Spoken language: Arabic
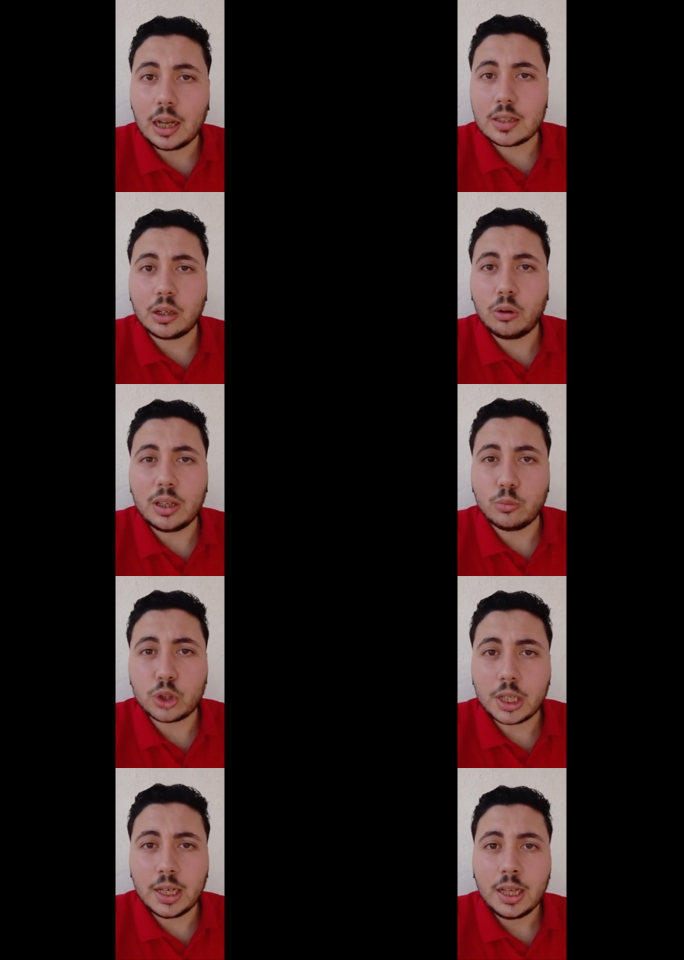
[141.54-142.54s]
حصل له اي
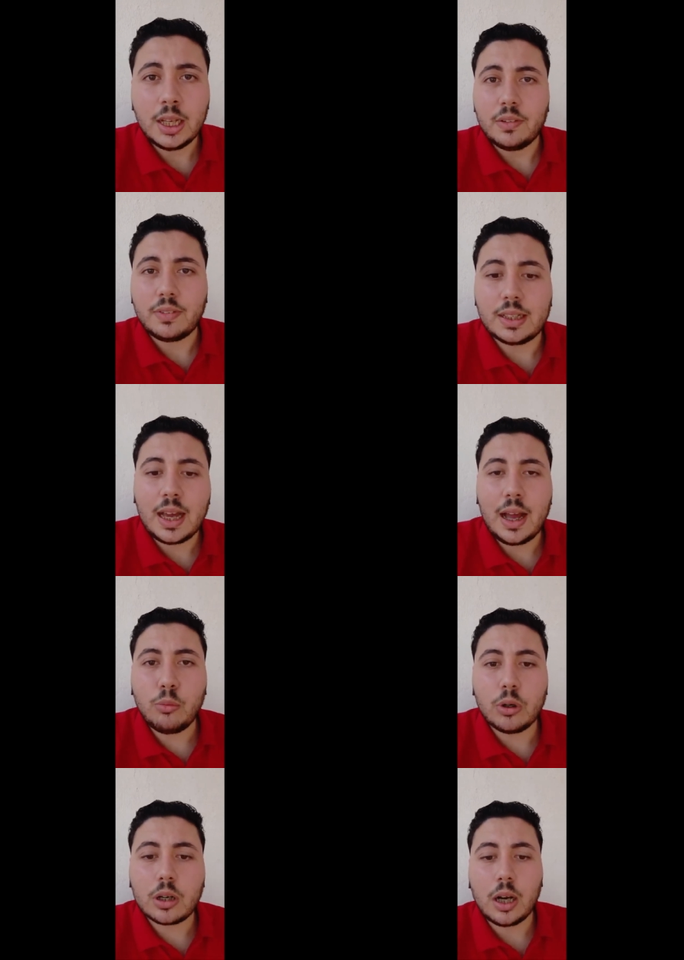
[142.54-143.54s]
مشكله فده
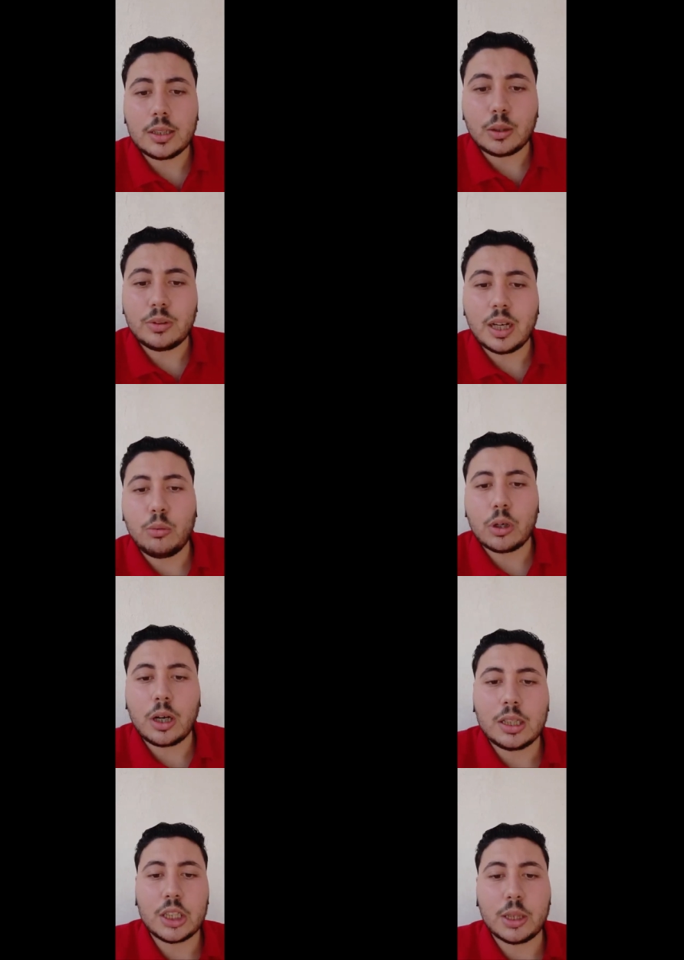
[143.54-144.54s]
اول قاعده او دي اول
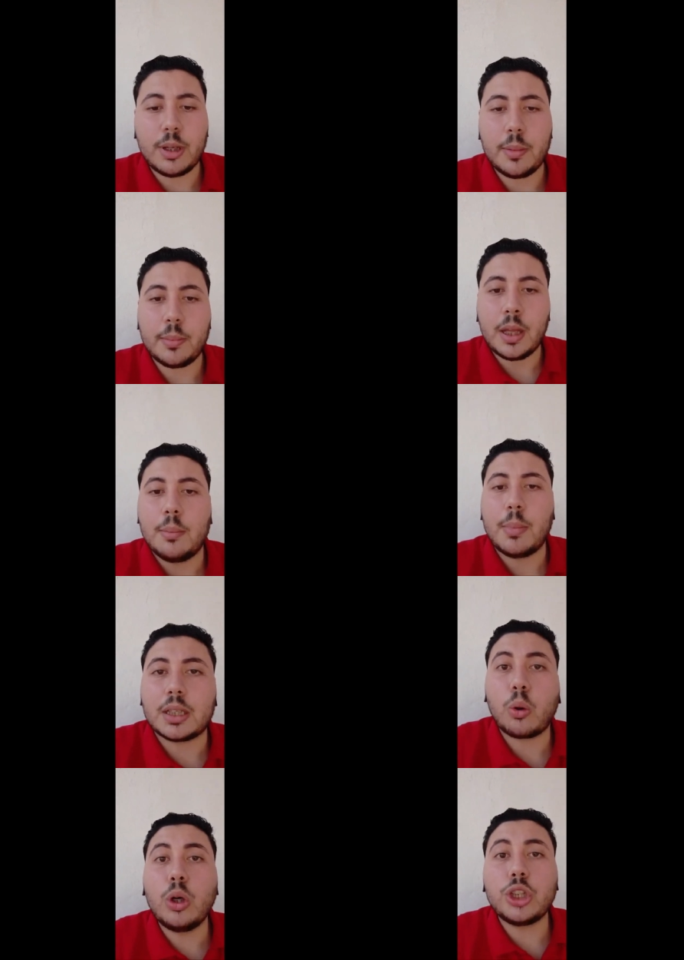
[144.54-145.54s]
قاعده شباب ما
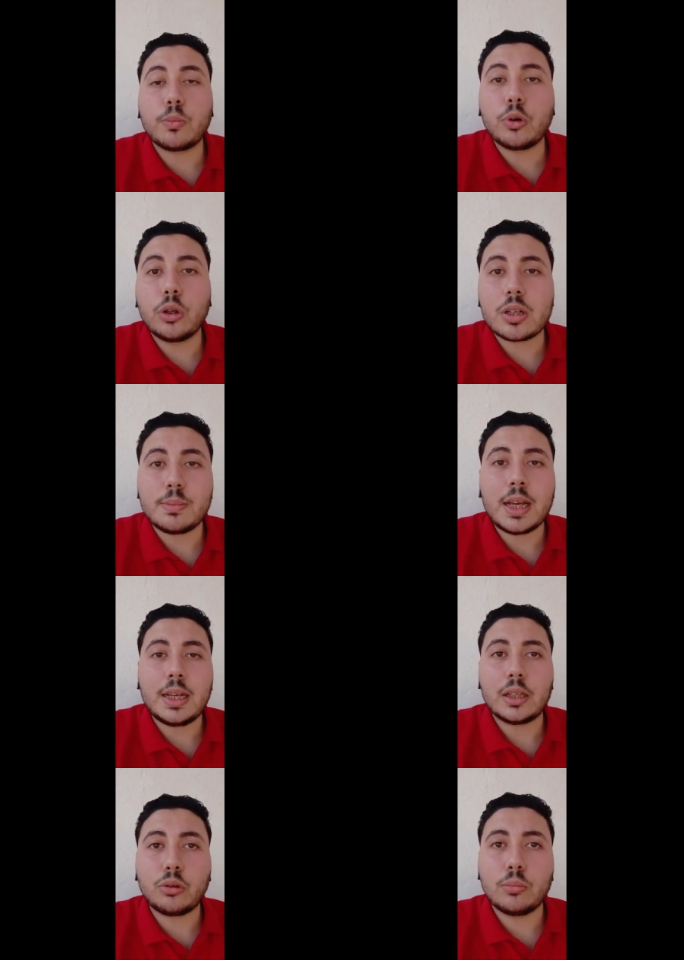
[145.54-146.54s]
ادخلش بكل راس
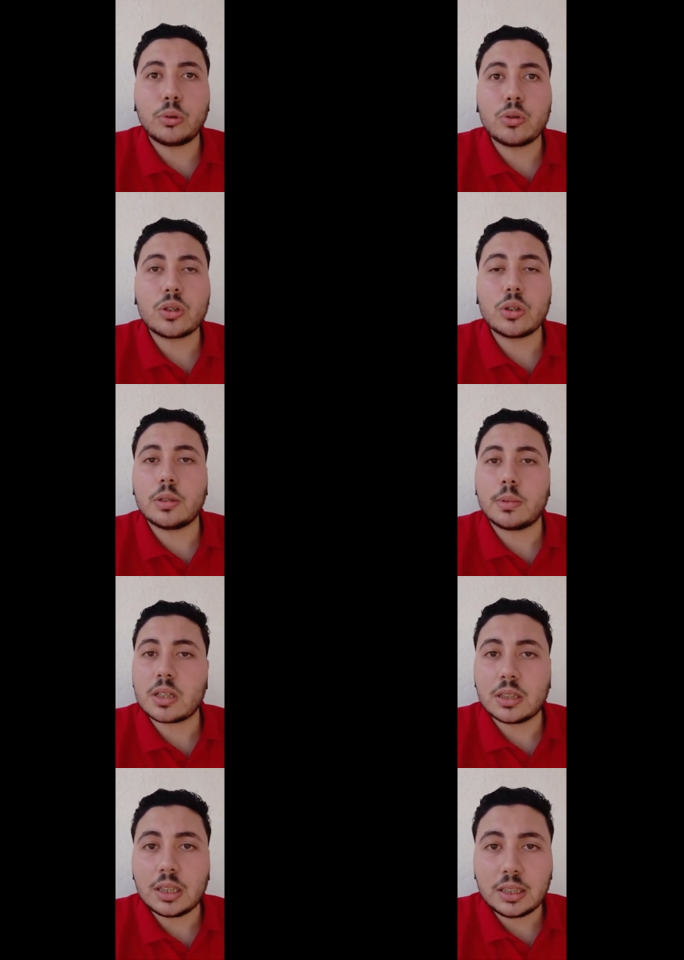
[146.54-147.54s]
مالي ادخل بجزء
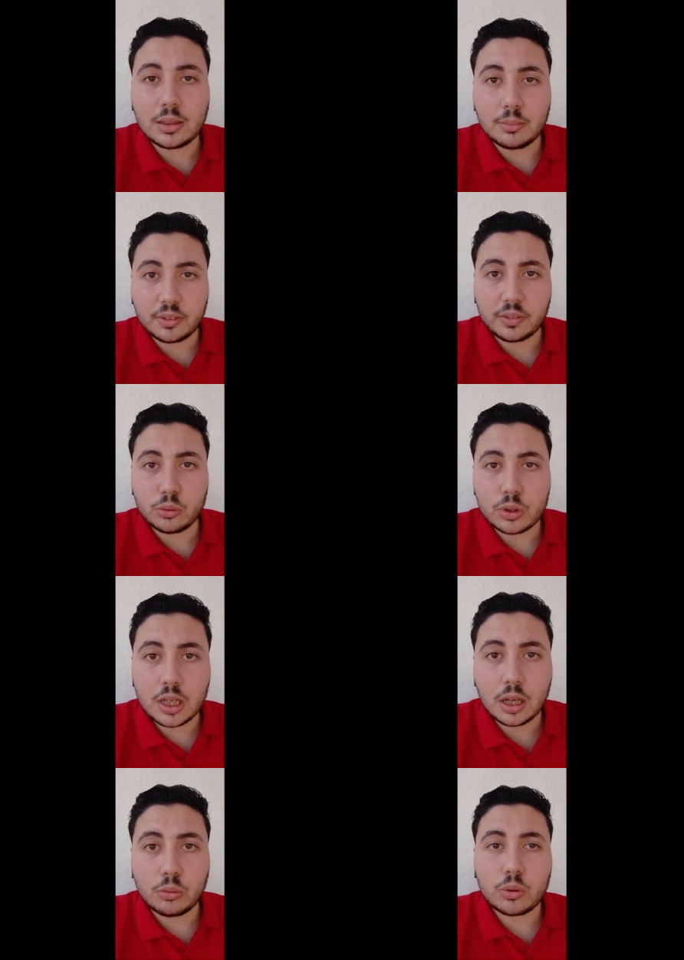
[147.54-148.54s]
بسيط جدا من
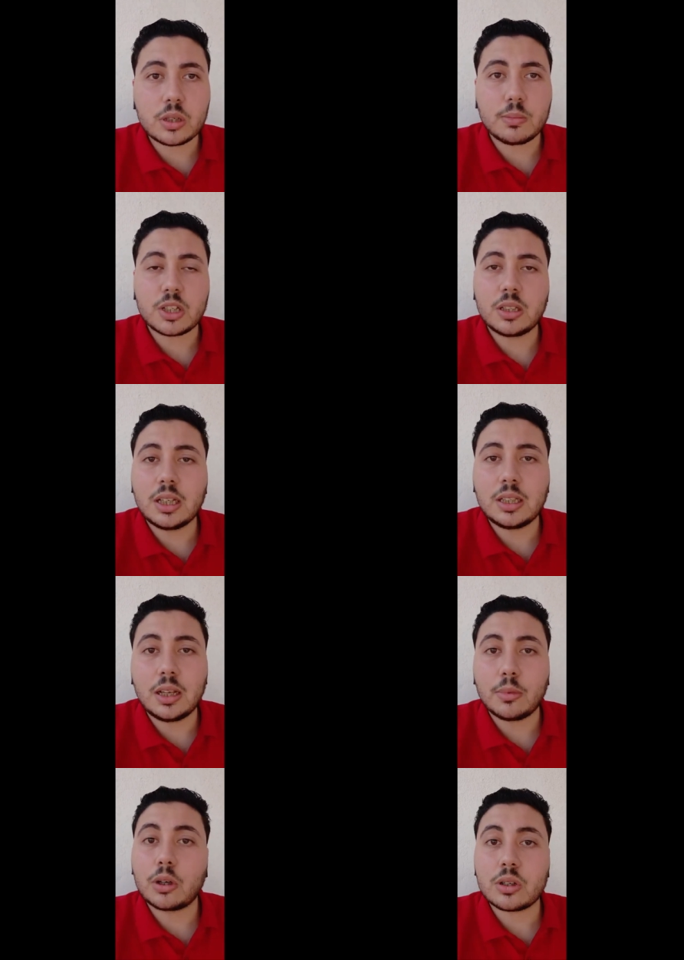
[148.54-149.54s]
فلوسي او جزء بسيط جدا
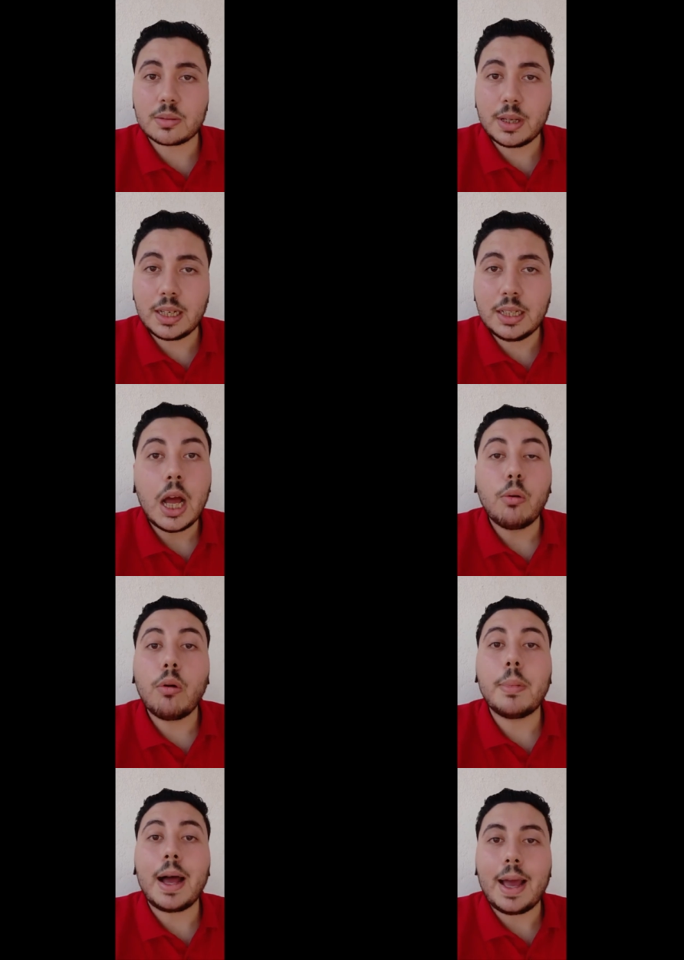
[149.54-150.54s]
من راس مالي
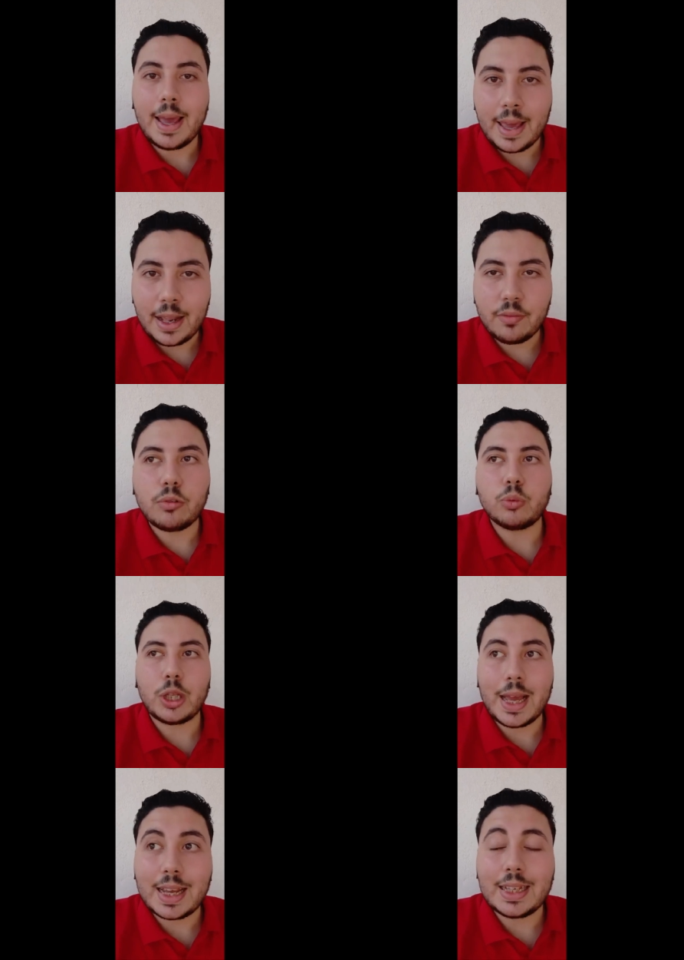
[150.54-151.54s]
وابقى عارف
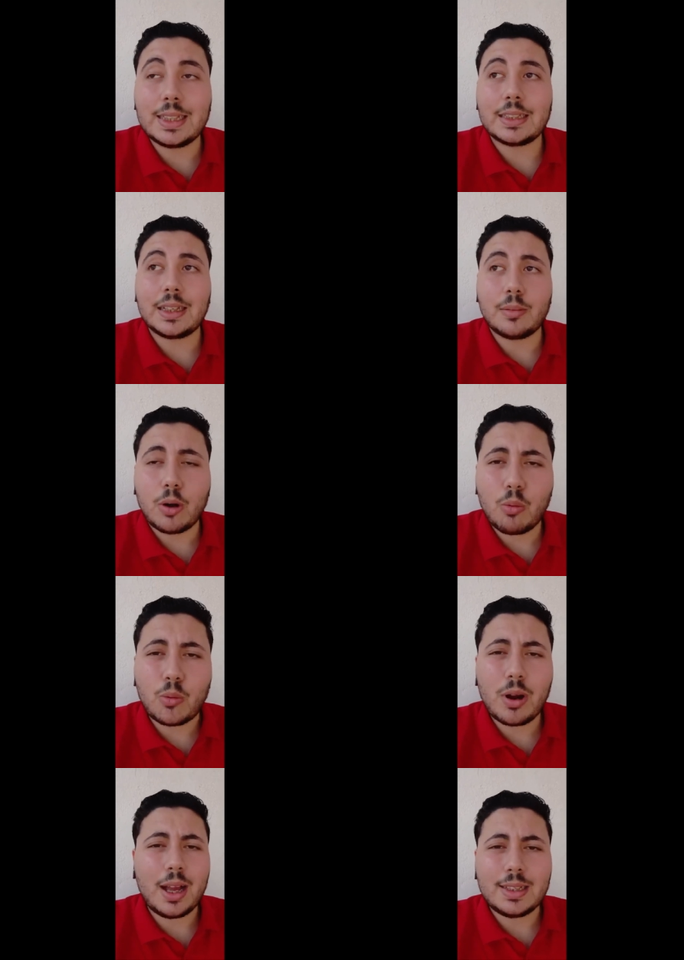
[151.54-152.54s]
ومتاكد ان
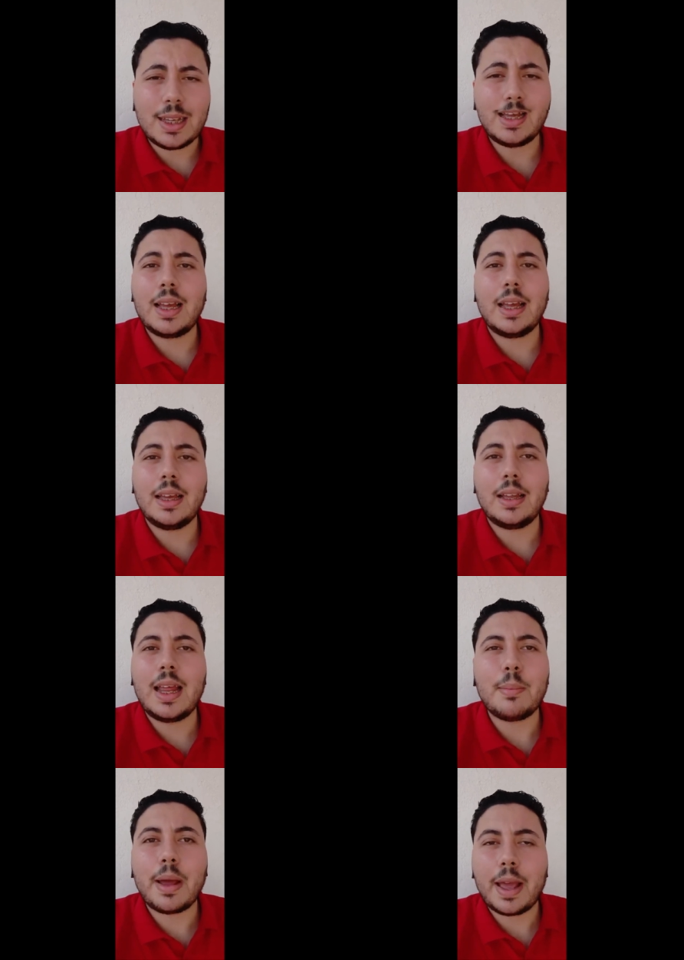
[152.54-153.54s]
الموقع ده
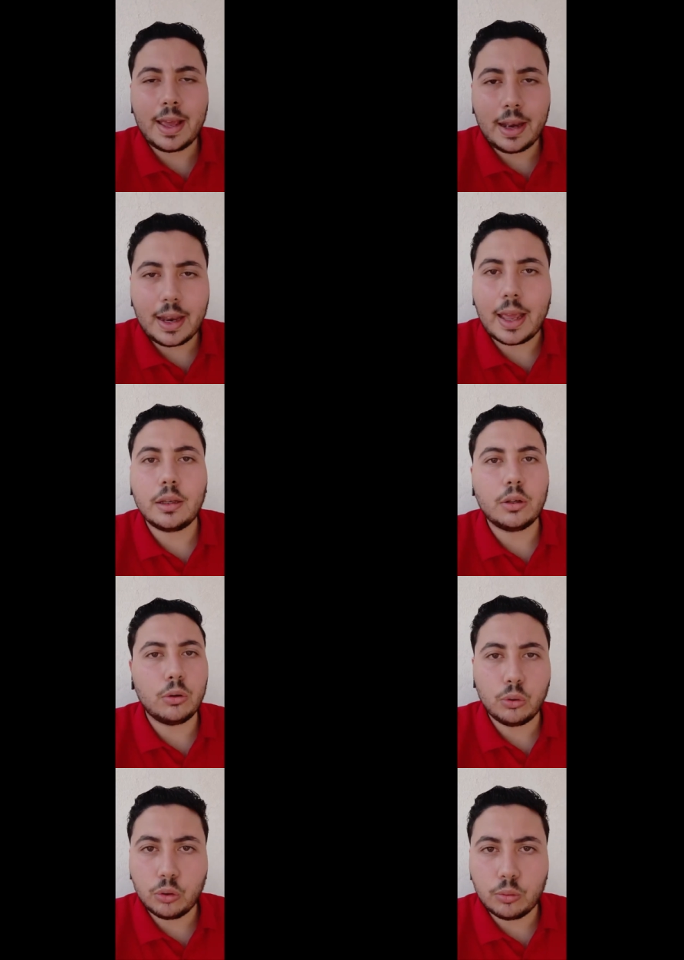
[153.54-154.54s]
لا محاله هيجي له
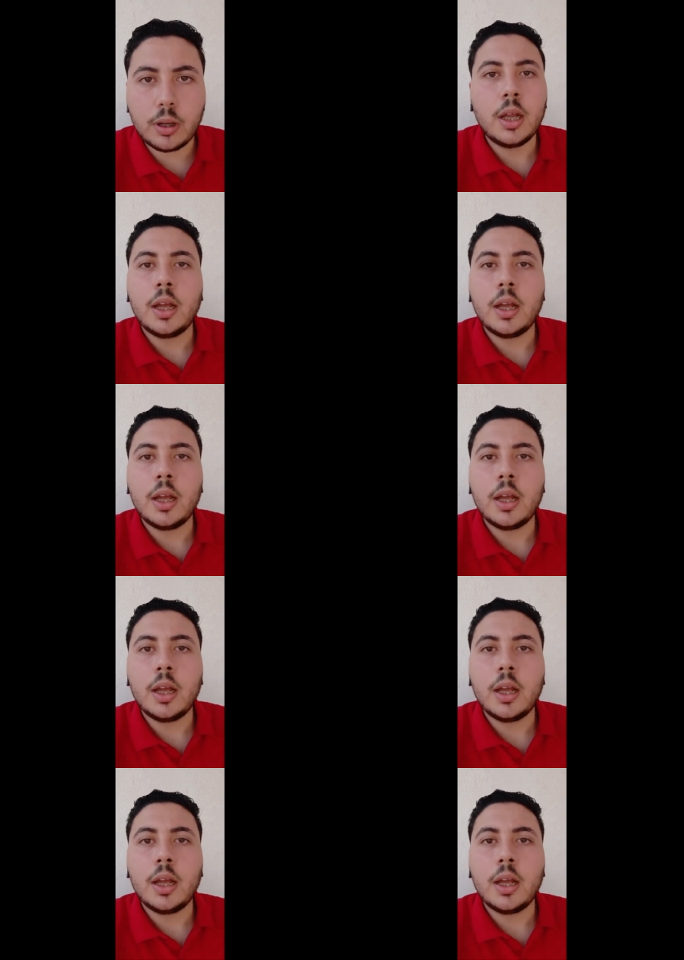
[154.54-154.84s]
يوم